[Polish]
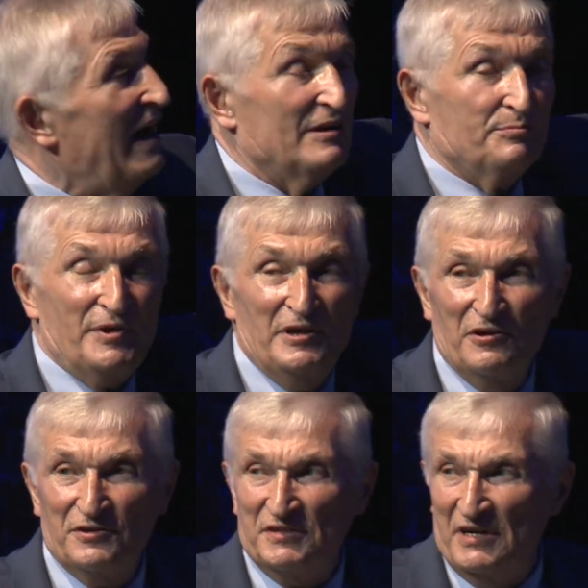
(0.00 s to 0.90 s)
a
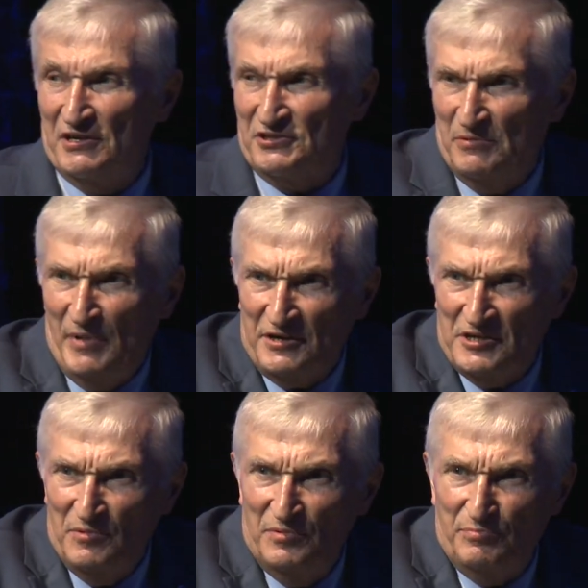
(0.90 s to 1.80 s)
pieniądze jeszcze
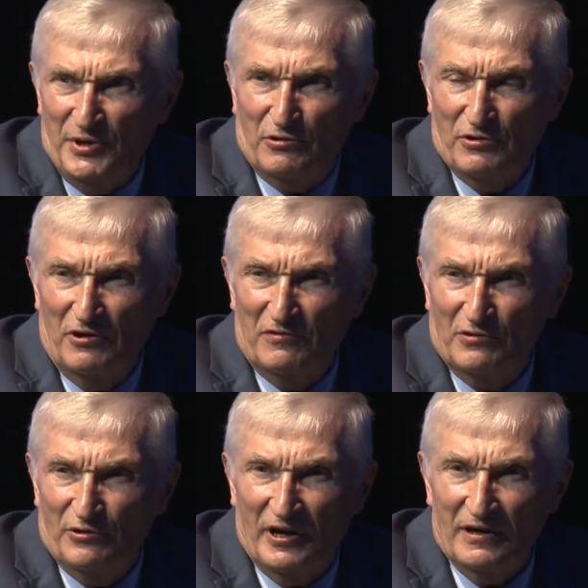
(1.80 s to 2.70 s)
bardziej pikują w
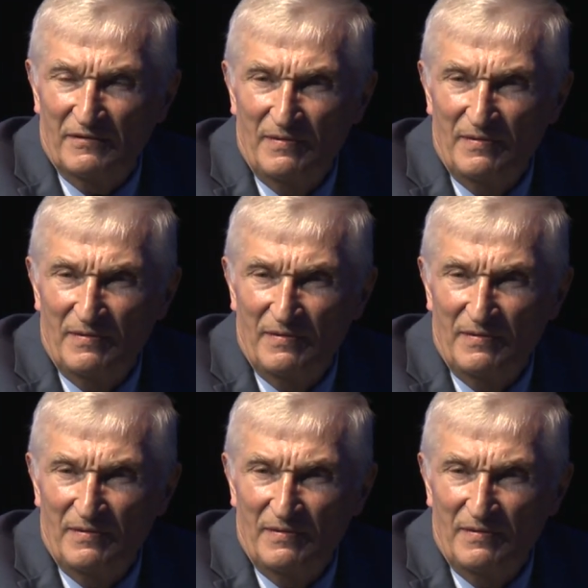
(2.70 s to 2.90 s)
górę.